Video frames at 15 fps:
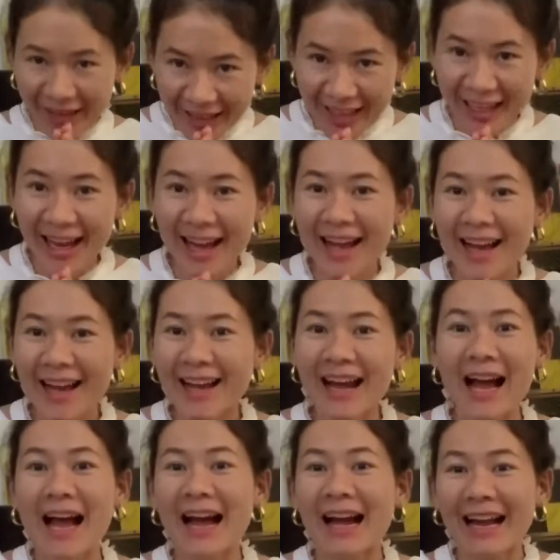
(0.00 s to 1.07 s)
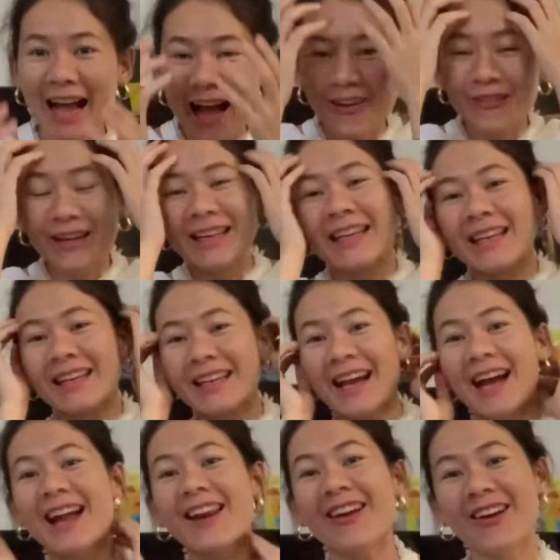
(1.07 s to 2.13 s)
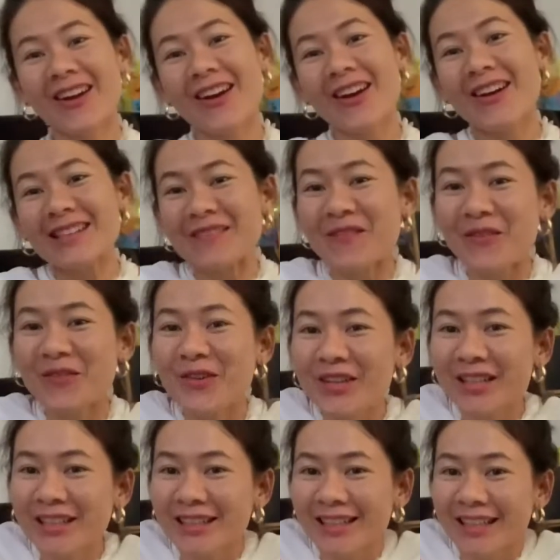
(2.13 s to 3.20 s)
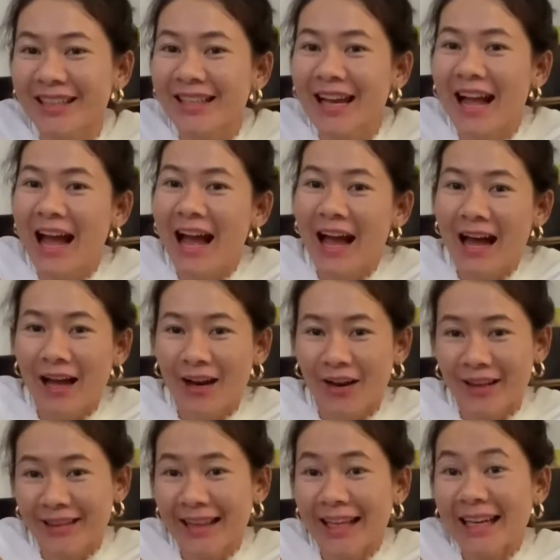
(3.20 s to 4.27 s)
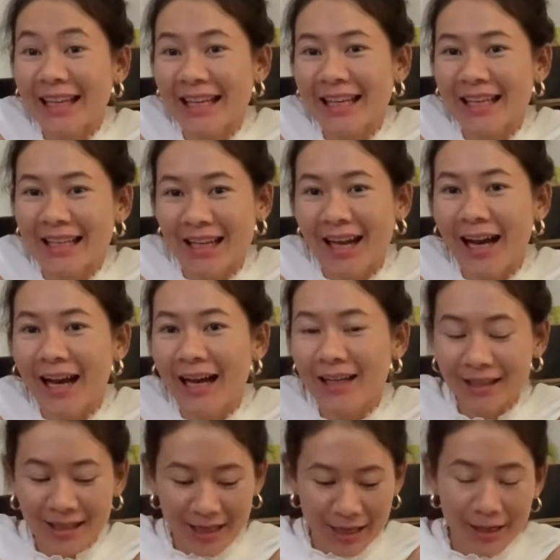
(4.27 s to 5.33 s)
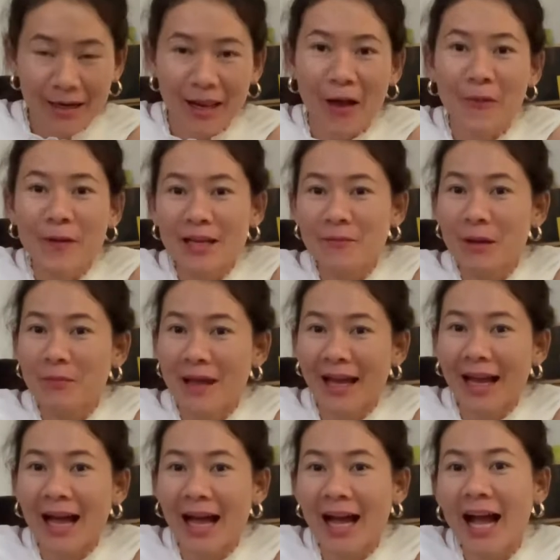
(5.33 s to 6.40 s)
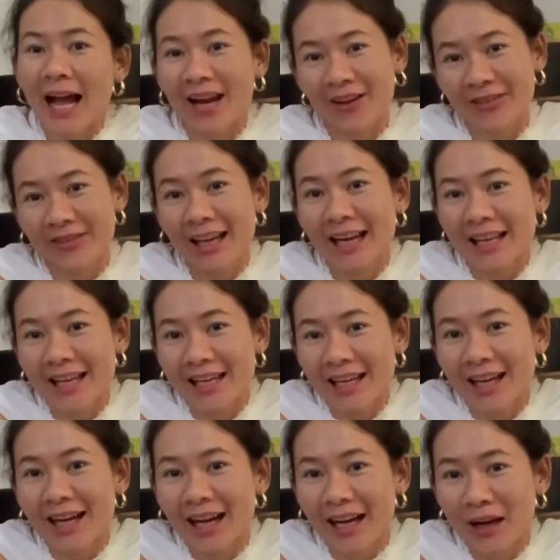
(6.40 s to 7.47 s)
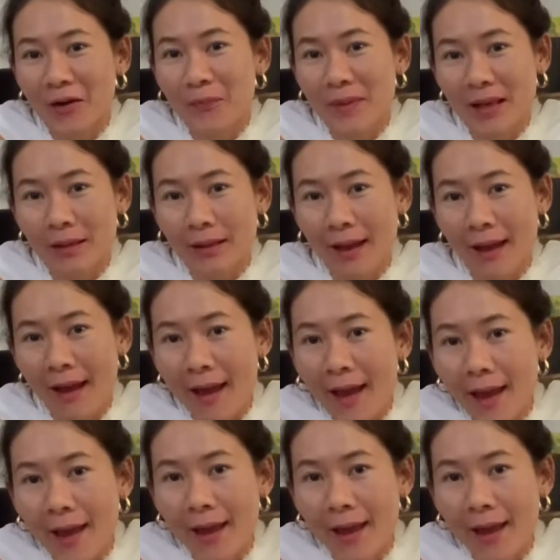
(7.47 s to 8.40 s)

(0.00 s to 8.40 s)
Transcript: วัสดีค่ะ ค่ะวันนี้นะคะเราก็จะมาพูดถึงลอตเตอรี่นะคะ เราไม่ได้เป็นแม่ค้าขายลอตเตอรี่นะคะ เราเป็นแค่